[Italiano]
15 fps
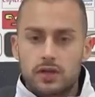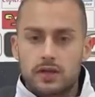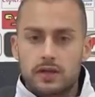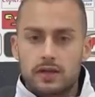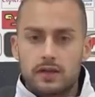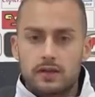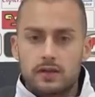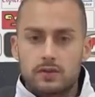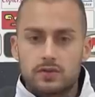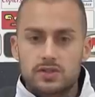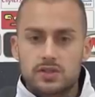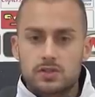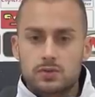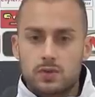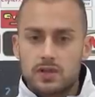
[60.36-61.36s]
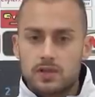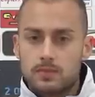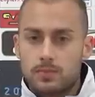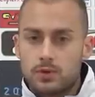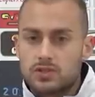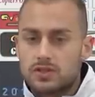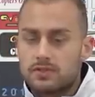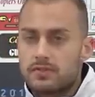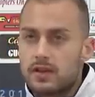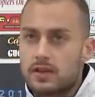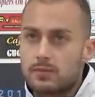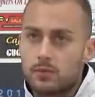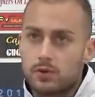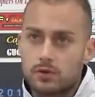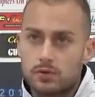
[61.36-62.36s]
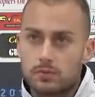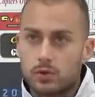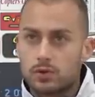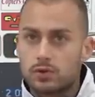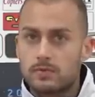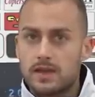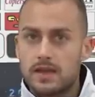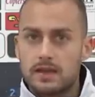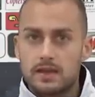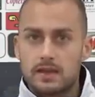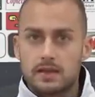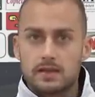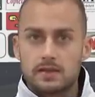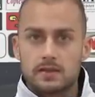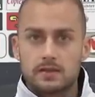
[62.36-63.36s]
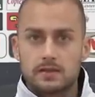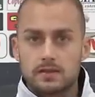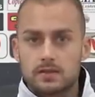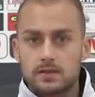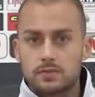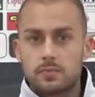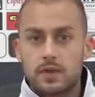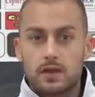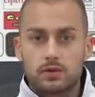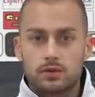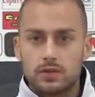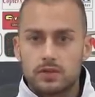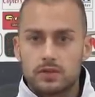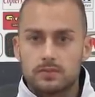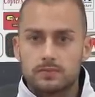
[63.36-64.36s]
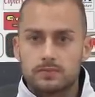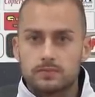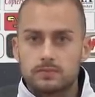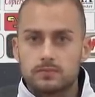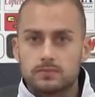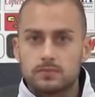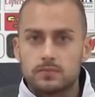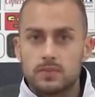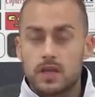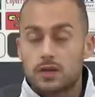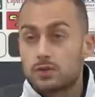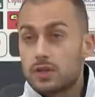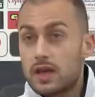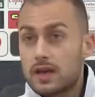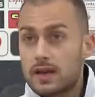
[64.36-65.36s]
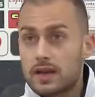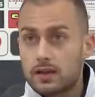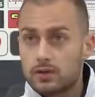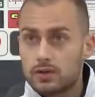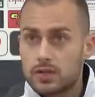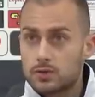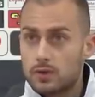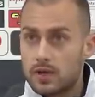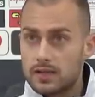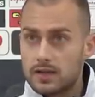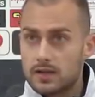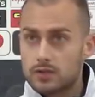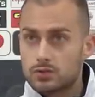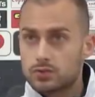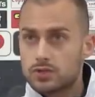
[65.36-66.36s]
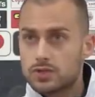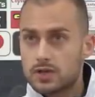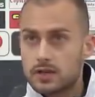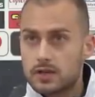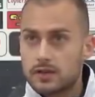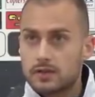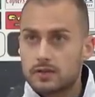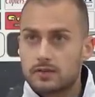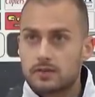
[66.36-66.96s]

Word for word: che questa squadra possa fare molto molto bene, spero di, di aiutare ecco, la squadra a raggiungere